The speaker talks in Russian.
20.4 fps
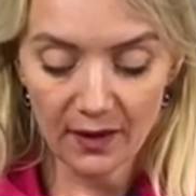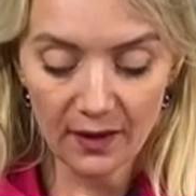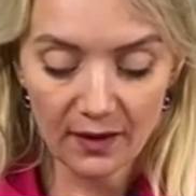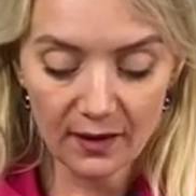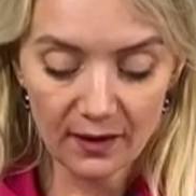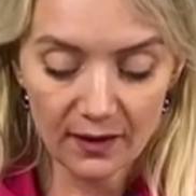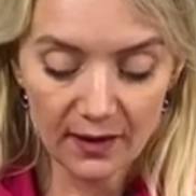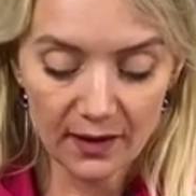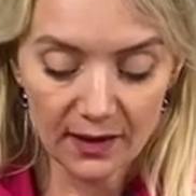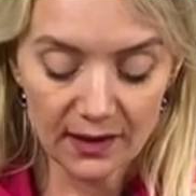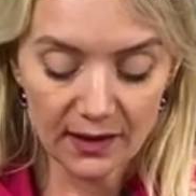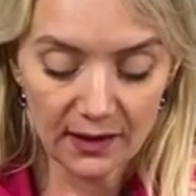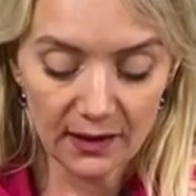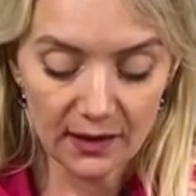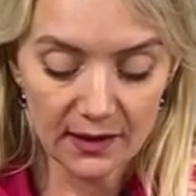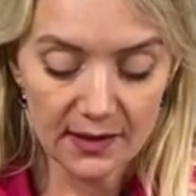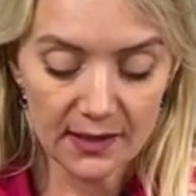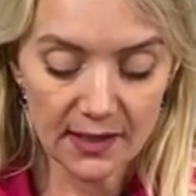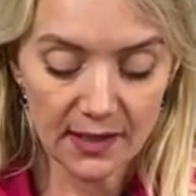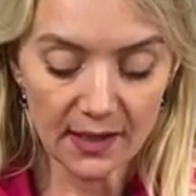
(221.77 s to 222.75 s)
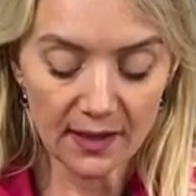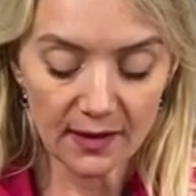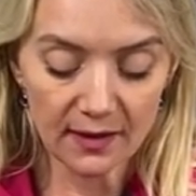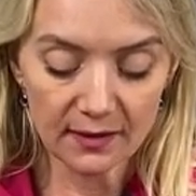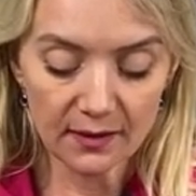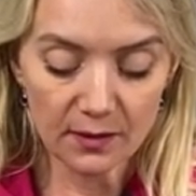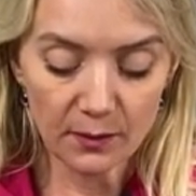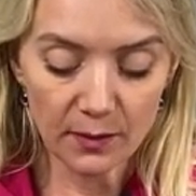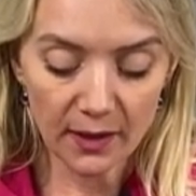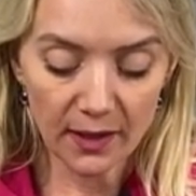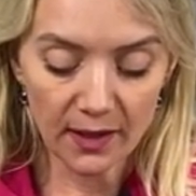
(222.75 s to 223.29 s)
Э, и идея
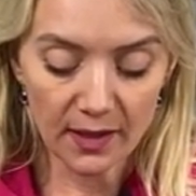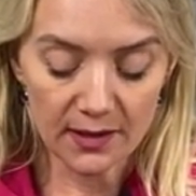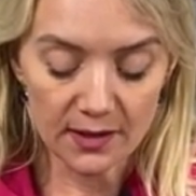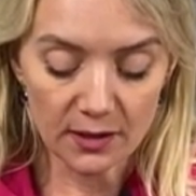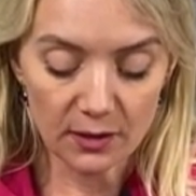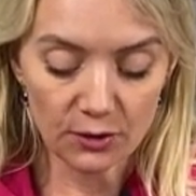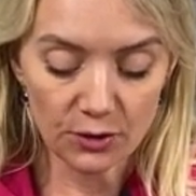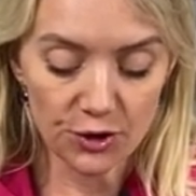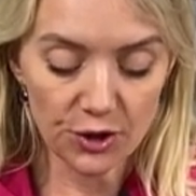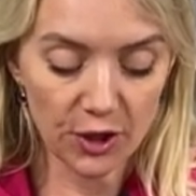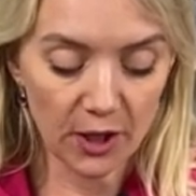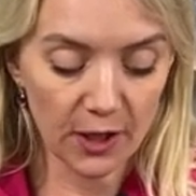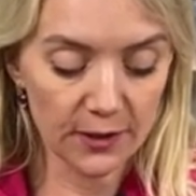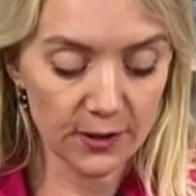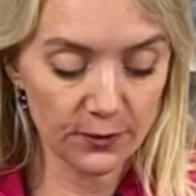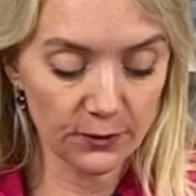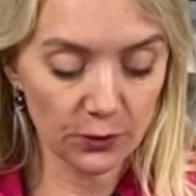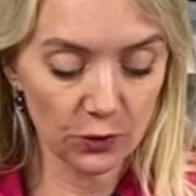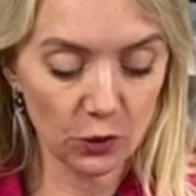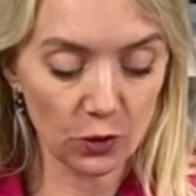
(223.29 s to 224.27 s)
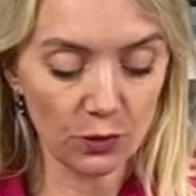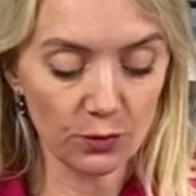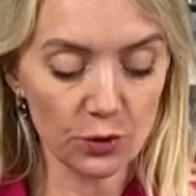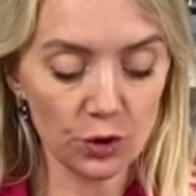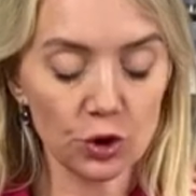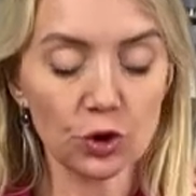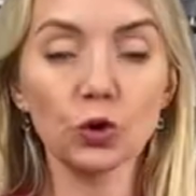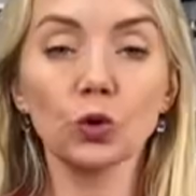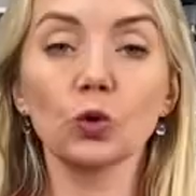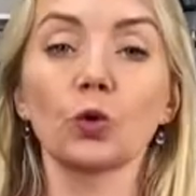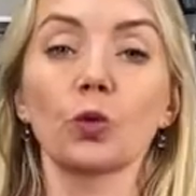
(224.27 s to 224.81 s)
эта моя заключается в том,
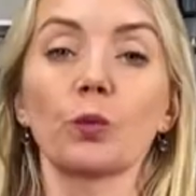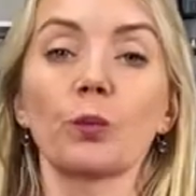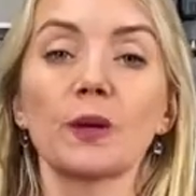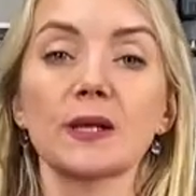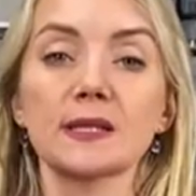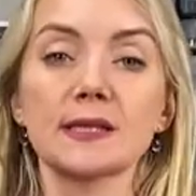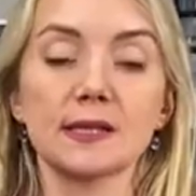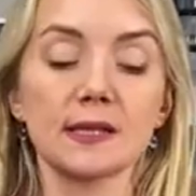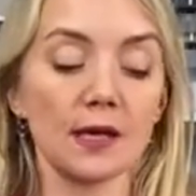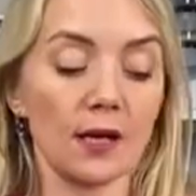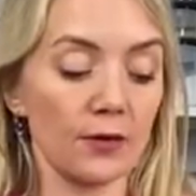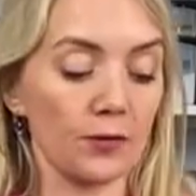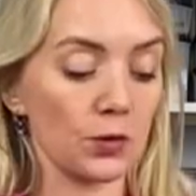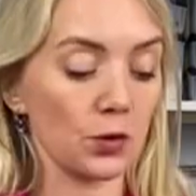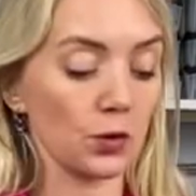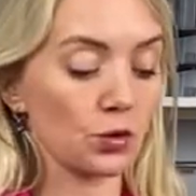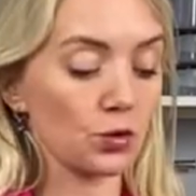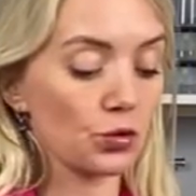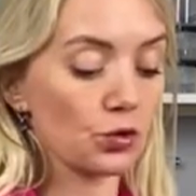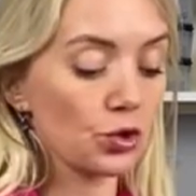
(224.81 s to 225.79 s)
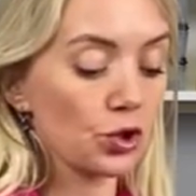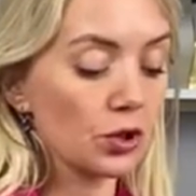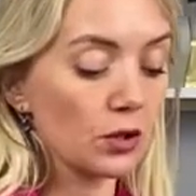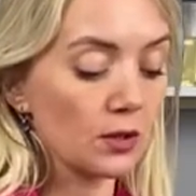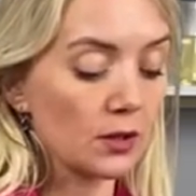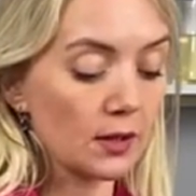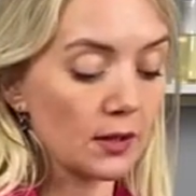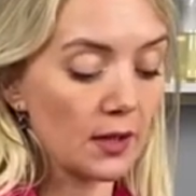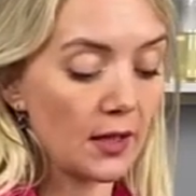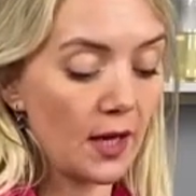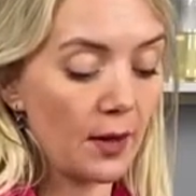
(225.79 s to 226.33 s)
что подставка
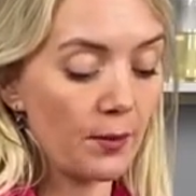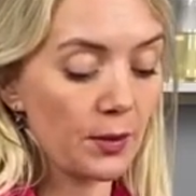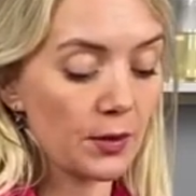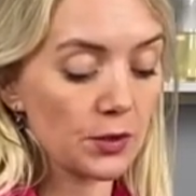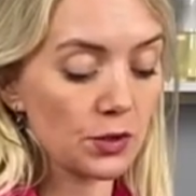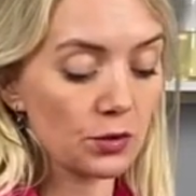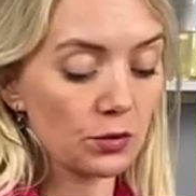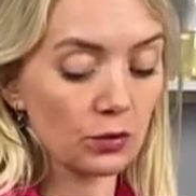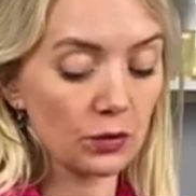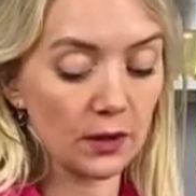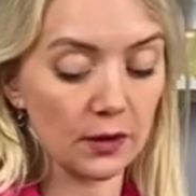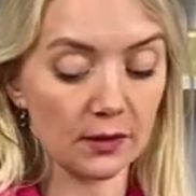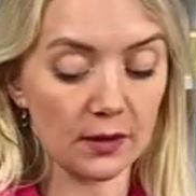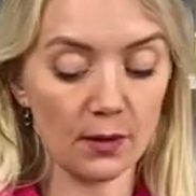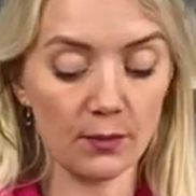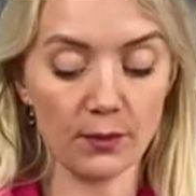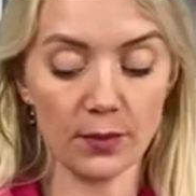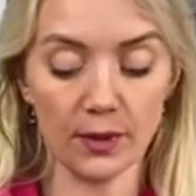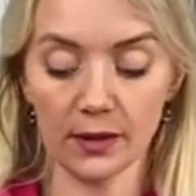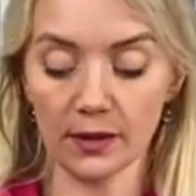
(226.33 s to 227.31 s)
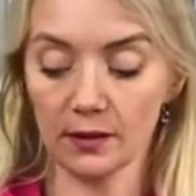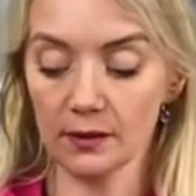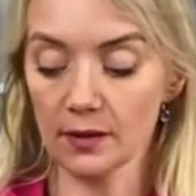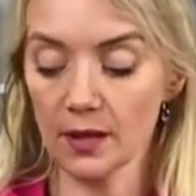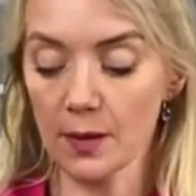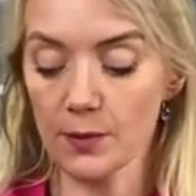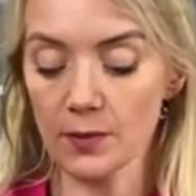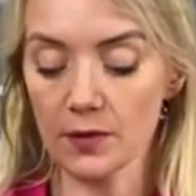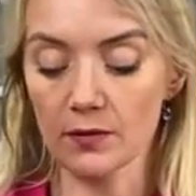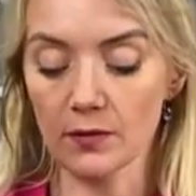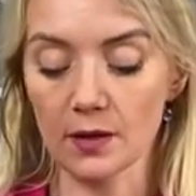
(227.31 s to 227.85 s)
сушилка для посуды от компании
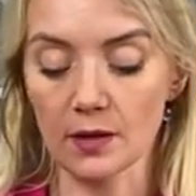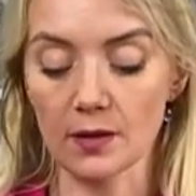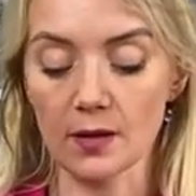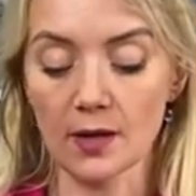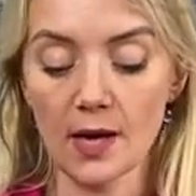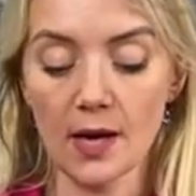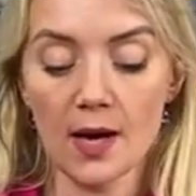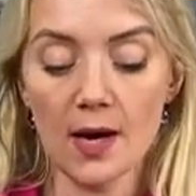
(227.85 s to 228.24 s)
Tupperware